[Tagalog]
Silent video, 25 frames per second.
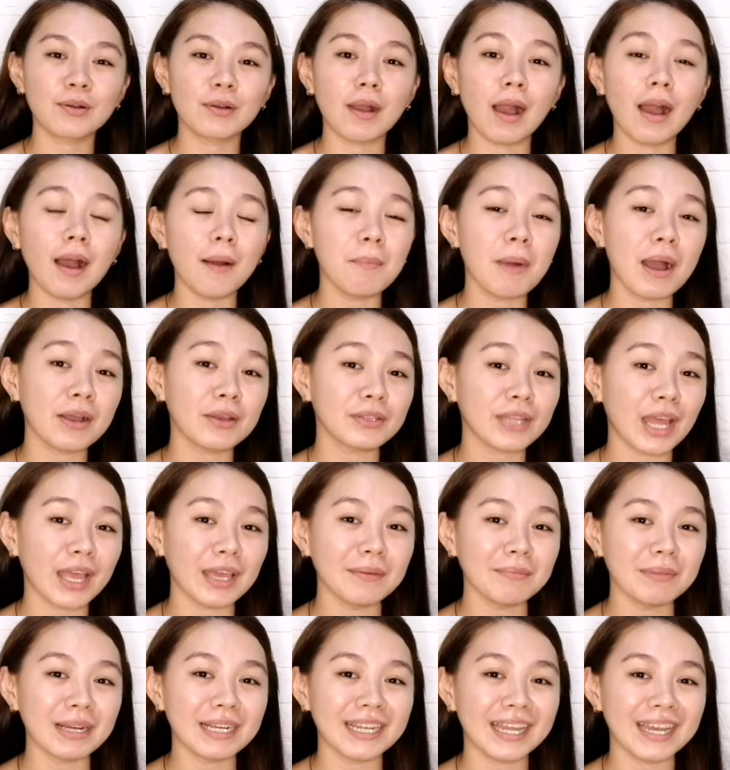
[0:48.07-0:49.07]
Uh, bago
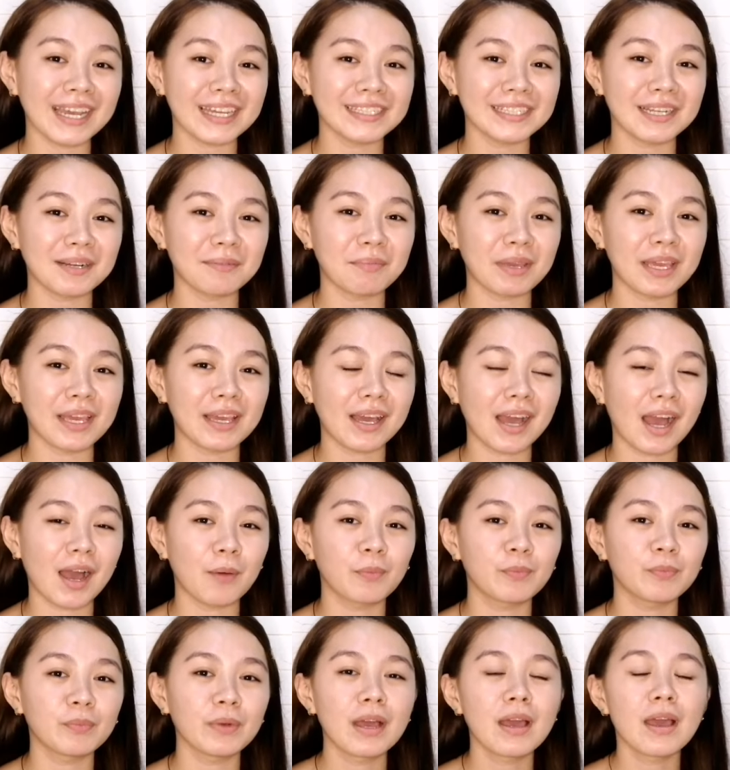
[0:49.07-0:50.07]
tayo maglagay ng makeup,